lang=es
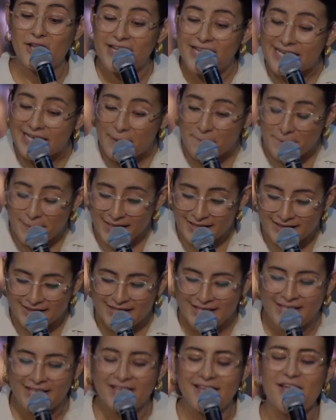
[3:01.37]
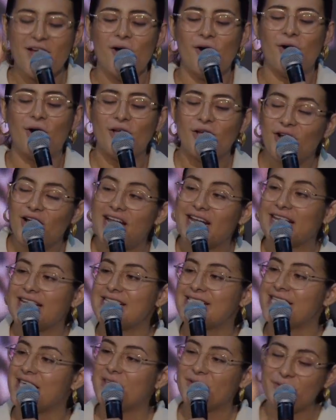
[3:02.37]
de repente oyó la
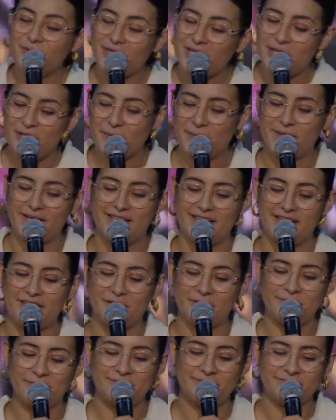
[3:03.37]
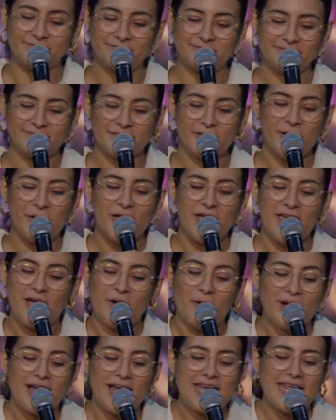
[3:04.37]
risa de un niño pequeño.
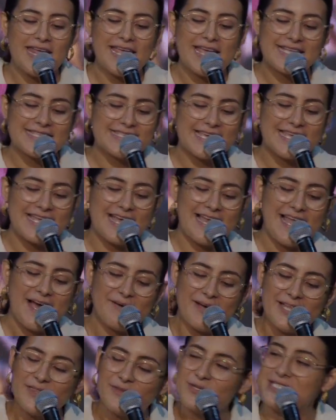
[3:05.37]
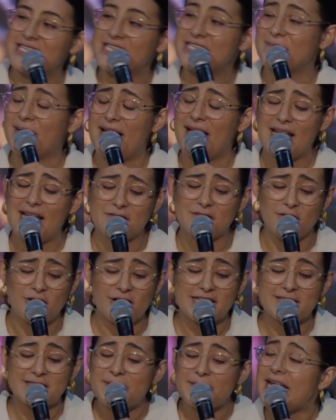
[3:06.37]
Una niña señalaba entusiasmada las
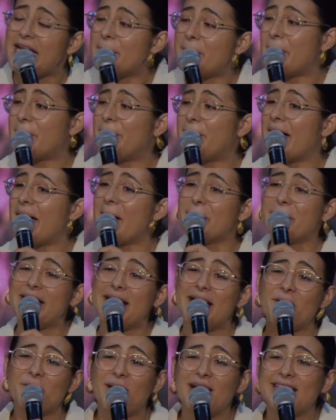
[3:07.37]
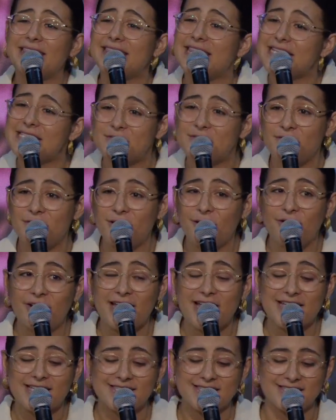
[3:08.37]
flores. Mira papá, mira cuántas
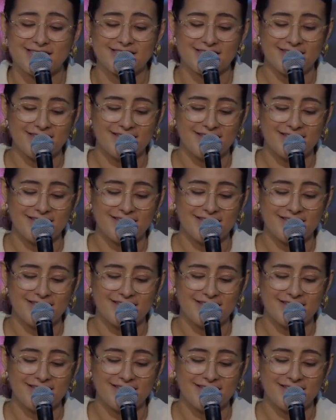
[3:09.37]
flores.